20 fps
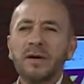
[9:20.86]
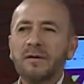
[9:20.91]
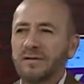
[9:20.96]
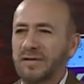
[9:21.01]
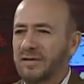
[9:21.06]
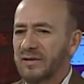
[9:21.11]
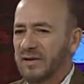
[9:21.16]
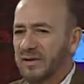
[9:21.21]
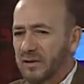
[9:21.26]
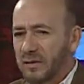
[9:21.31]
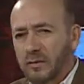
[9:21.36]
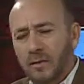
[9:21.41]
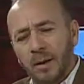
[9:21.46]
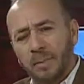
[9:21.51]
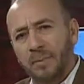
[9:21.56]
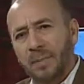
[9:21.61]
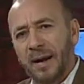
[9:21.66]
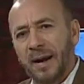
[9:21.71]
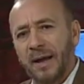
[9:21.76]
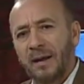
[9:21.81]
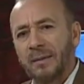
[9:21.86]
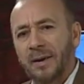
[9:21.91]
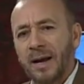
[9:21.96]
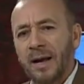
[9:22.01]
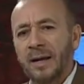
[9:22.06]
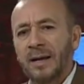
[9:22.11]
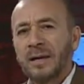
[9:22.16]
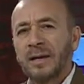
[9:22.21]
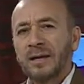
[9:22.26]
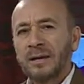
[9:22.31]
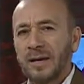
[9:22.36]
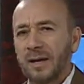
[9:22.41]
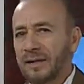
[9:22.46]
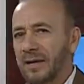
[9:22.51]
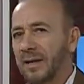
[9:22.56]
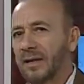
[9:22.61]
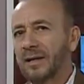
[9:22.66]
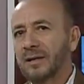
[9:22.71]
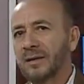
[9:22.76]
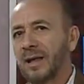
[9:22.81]
Fíjense que es una palabra que hay
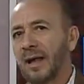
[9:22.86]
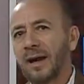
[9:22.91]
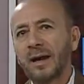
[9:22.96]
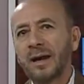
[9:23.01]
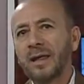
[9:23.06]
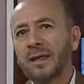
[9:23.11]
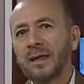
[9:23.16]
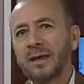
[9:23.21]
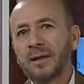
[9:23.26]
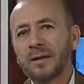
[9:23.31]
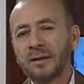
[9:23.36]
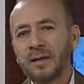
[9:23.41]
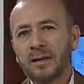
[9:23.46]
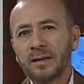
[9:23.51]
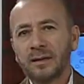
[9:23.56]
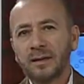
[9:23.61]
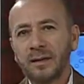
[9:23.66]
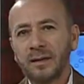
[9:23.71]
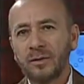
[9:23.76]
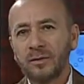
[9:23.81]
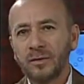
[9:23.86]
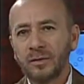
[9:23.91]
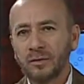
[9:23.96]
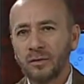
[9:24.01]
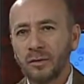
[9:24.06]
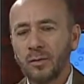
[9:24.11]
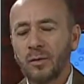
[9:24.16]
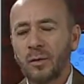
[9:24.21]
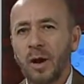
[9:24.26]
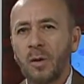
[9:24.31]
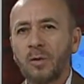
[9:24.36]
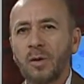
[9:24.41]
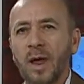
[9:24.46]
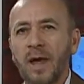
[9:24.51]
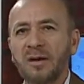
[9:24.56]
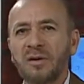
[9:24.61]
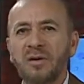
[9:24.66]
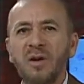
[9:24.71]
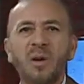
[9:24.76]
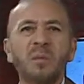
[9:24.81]
que quitarla de, nuestro
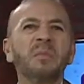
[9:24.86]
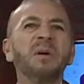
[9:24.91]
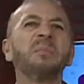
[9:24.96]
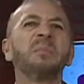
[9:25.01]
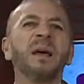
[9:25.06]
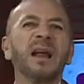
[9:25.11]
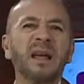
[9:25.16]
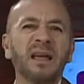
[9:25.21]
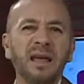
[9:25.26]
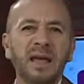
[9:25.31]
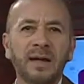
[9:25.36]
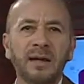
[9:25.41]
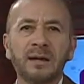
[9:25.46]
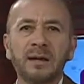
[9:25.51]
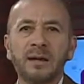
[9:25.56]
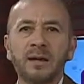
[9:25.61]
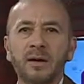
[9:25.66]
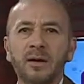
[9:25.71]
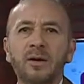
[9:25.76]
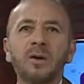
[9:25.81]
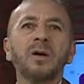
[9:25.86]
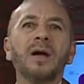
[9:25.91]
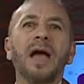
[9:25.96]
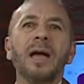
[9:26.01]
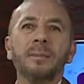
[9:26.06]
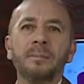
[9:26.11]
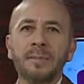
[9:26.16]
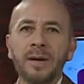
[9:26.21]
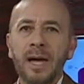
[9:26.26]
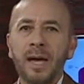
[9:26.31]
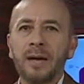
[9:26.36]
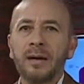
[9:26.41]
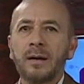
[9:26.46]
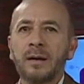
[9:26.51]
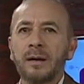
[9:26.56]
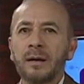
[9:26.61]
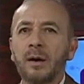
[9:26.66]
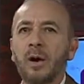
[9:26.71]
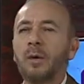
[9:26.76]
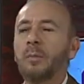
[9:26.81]
vocabulario. No, hombre, ¿para qué? No cambia.
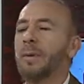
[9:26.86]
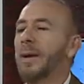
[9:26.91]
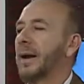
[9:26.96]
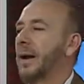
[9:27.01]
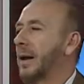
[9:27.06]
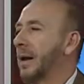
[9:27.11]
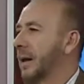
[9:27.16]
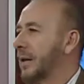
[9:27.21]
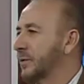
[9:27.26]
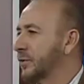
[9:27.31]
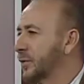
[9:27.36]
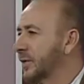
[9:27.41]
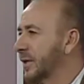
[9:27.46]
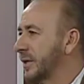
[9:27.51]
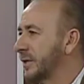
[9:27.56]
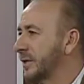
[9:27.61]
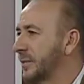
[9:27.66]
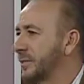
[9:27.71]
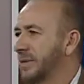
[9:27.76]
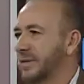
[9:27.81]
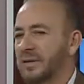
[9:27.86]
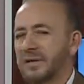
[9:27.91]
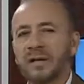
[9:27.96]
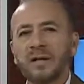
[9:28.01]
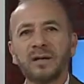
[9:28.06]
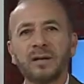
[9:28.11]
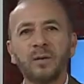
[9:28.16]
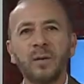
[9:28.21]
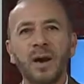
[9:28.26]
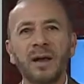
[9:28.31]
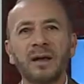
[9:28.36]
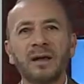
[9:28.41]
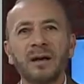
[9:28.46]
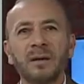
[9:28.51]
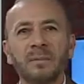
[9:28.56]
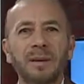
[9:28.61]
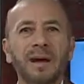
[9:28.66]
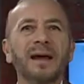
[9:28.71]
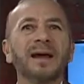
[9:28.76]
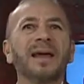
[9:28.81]
No, ¿para qué las cosas siempre siguen igual?
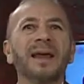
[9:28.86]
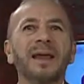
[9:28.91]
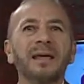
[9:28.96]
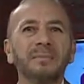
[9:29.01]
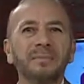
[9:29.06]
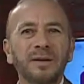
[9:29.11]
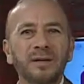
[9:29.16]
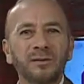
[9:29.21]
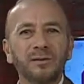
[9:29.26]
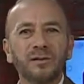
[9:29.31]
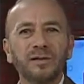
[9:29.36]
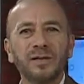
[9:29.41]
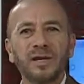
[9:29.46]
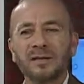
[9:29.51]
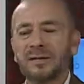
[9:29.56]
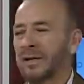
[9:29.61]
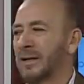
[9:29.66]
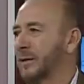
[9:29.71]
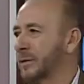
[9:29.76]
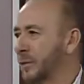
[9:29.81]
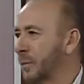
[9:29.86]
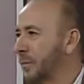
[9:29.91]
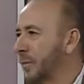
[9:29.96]
¿Para qué la invito si ya sé que son